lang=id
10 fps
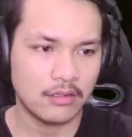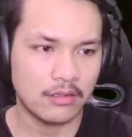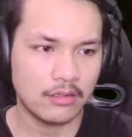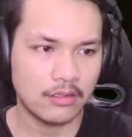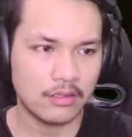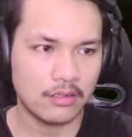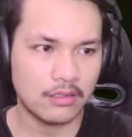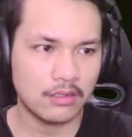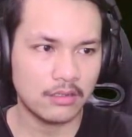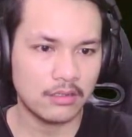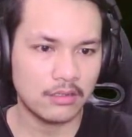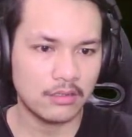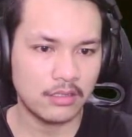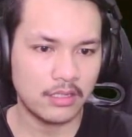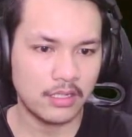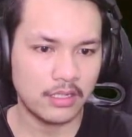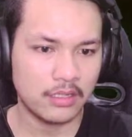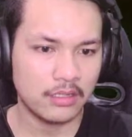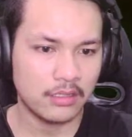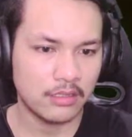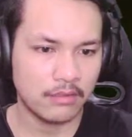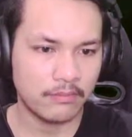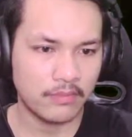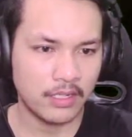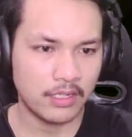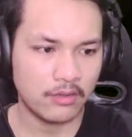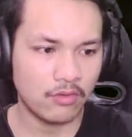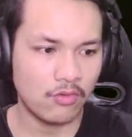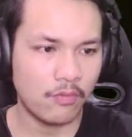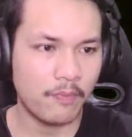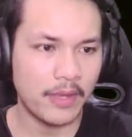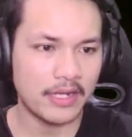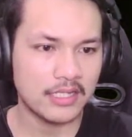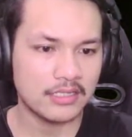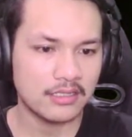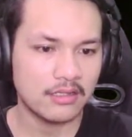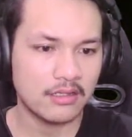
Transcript: uh, ini nih mana nih occupied guys